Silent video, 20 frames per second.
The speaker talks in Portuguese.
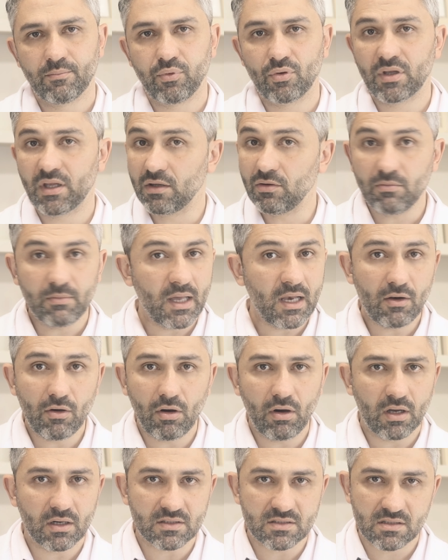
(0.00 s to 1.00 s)
Porque não
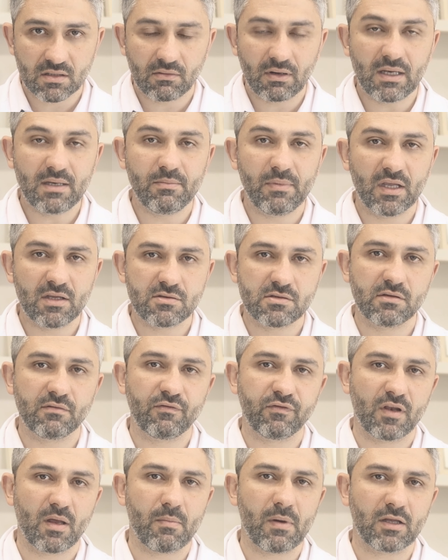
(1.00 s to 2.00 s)
melhora, são alimentos
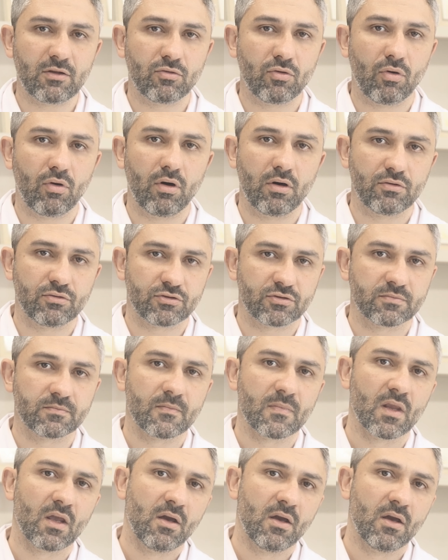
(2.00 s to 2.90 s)
inflamatórios.